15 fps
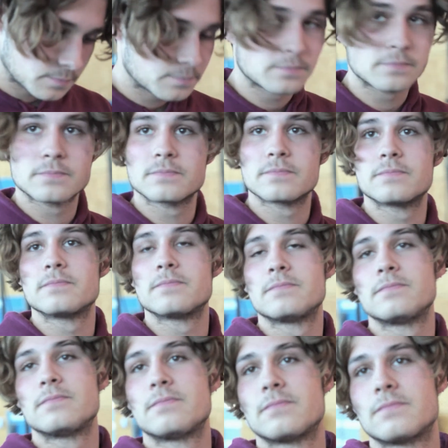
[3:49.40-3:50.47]
euh, ton
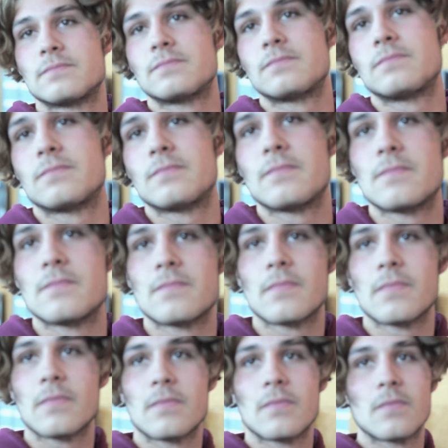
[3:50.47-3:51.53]
acteur, là, il ferait pas un peu sa
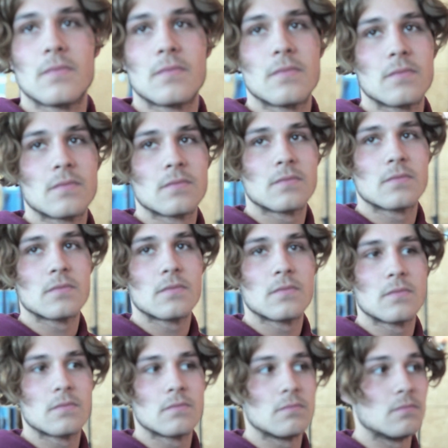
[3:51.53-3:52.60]
diva pour, pour
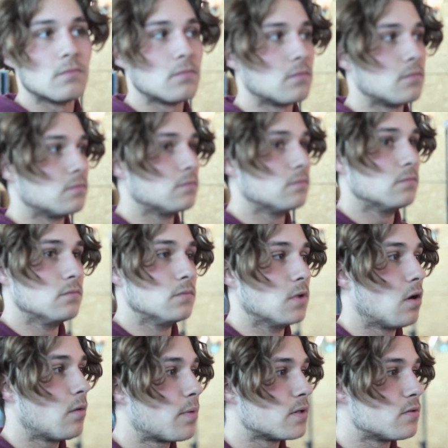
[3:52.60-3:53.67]
deux heures de, jeu là
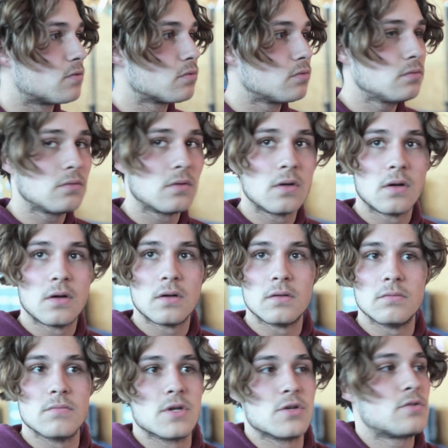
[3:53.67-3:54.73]
Non, pas du tout.
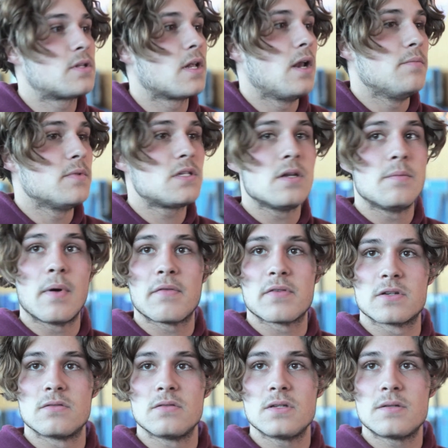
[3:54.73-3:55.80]
Bah, juste à la limite, il est
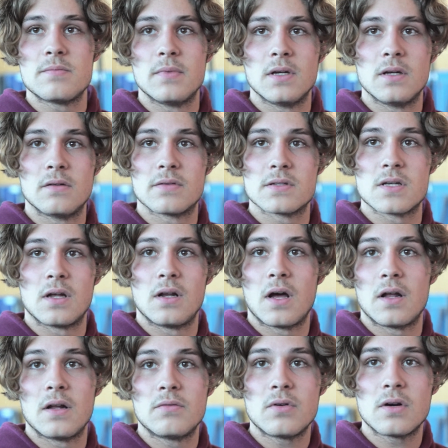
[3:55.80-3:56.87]
perfectionniste, mais ça n'a
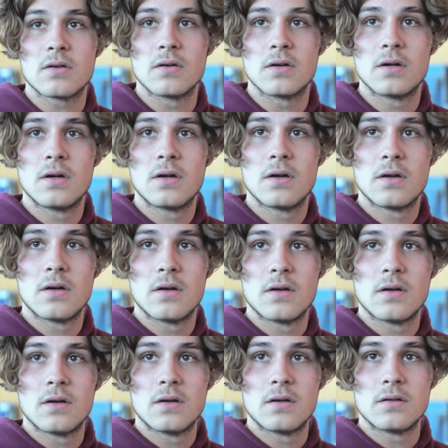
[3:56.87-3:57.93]
rien à voir, quoi.
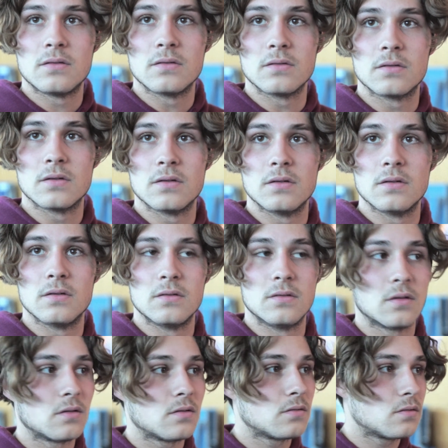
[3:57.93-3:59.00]
Donc,
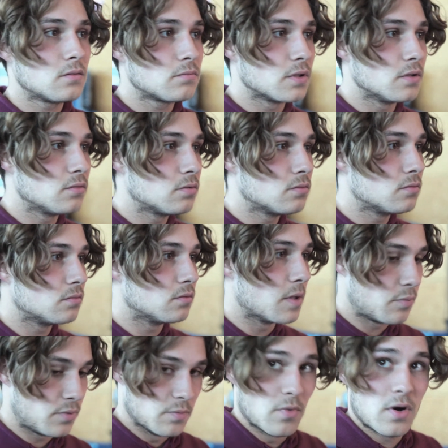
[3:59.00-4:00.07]
non, non, non, pas du tout. Et
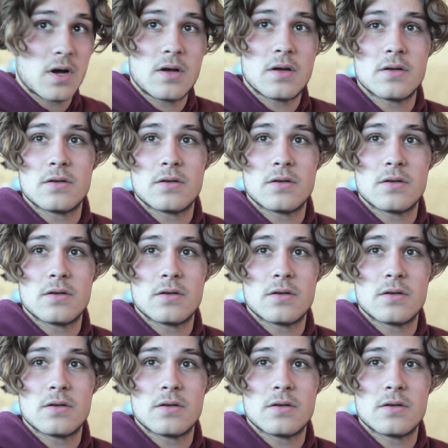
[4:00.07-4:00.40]
puis moi,